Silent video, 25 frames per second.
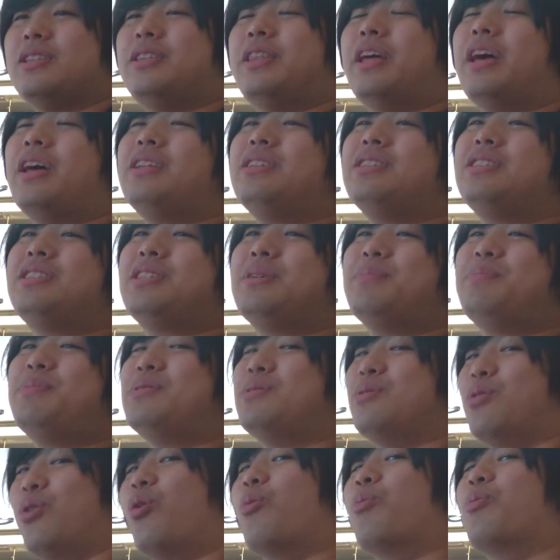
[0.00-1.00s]
電池
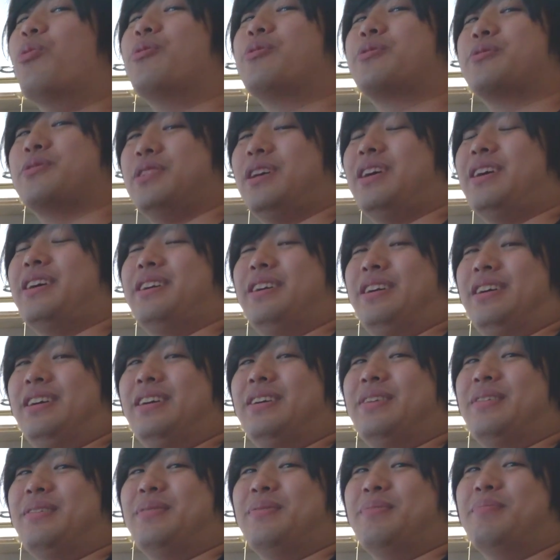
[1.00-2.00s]
分重くない
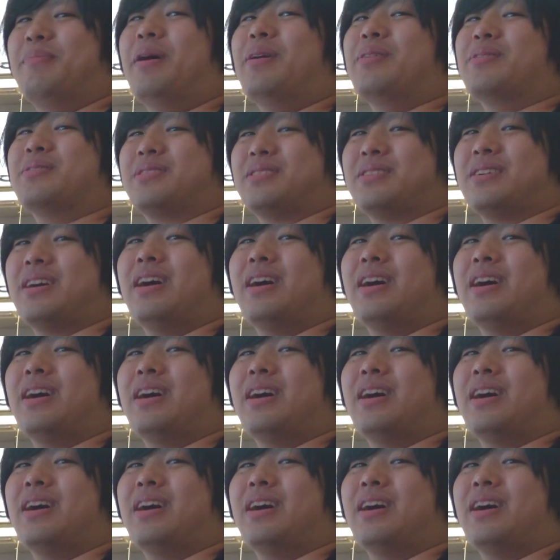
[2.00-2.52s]
まあ重